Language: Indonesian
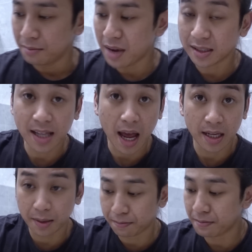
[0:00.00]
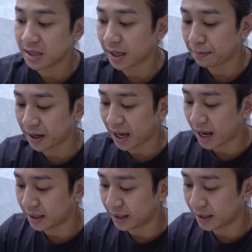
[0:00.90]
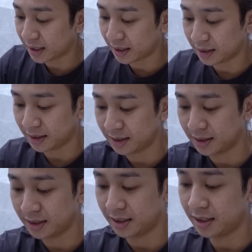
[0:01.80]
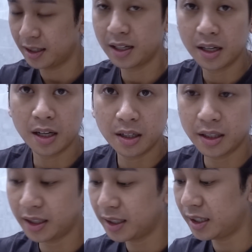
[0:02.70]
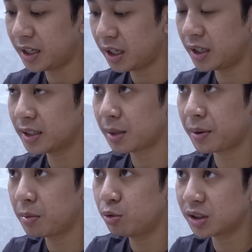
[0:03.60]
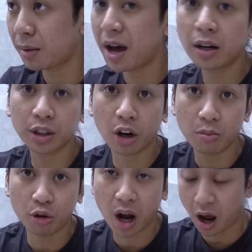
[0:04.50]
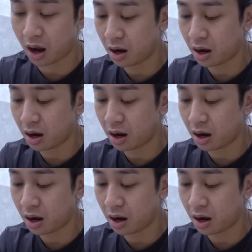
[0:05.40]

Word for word: Basahi basahi pakai air. Gini-gini ini sampai busa baru taruh muka.